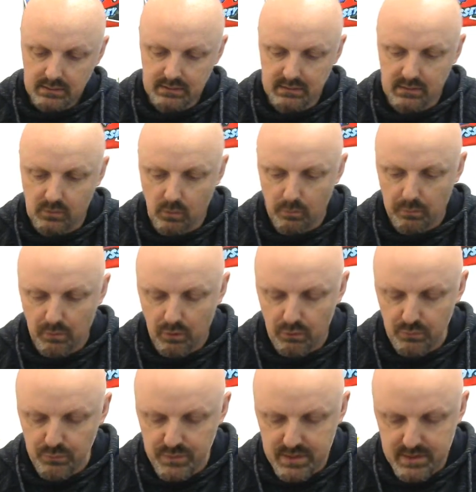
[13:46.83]
qui comprend
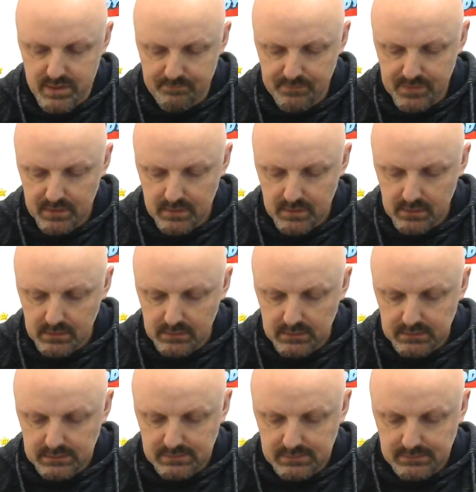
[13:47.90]
lui
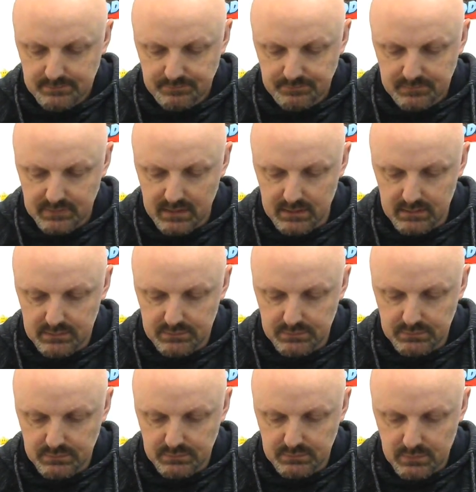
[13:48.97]
1,
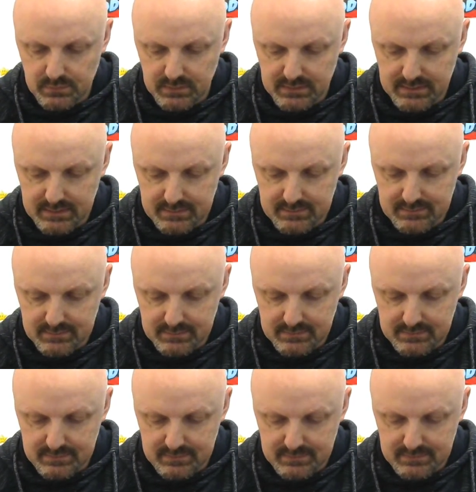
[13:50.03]
2, 3, 4, 5,
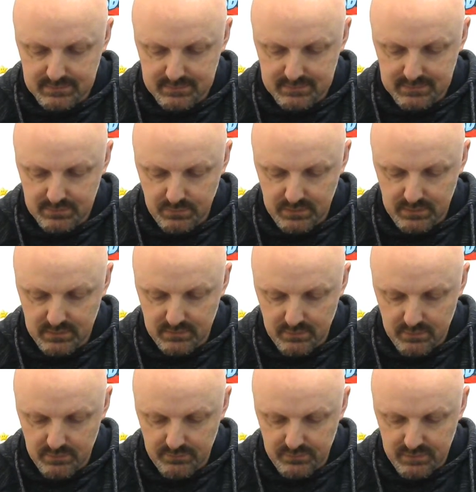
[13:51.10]
6, 7, 8,
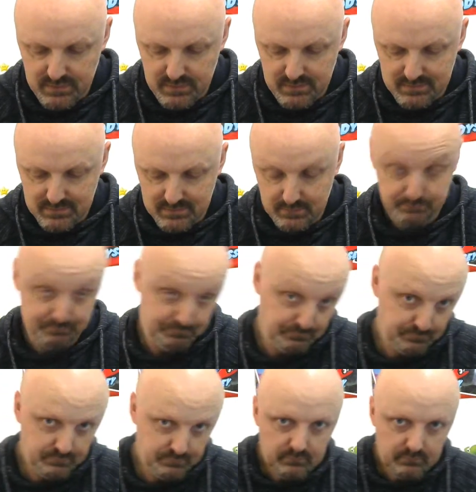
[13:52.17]
9, 10,
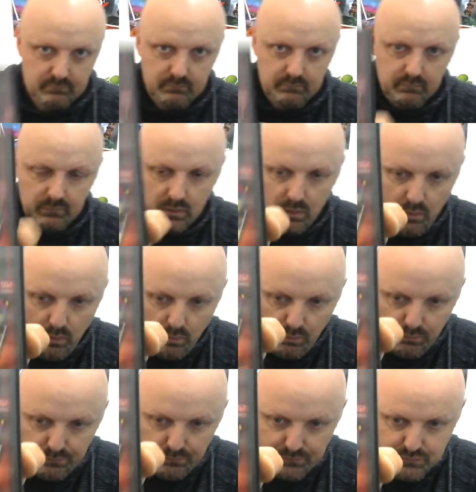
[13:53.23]

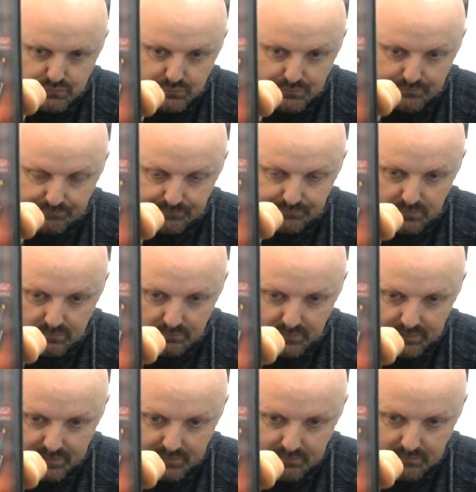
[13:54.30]
11 jeux. Vous
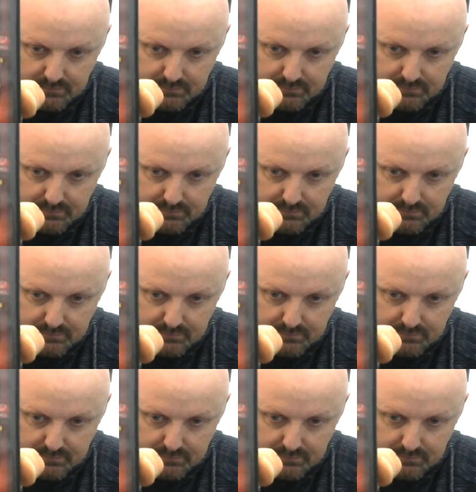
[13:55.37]
voyez,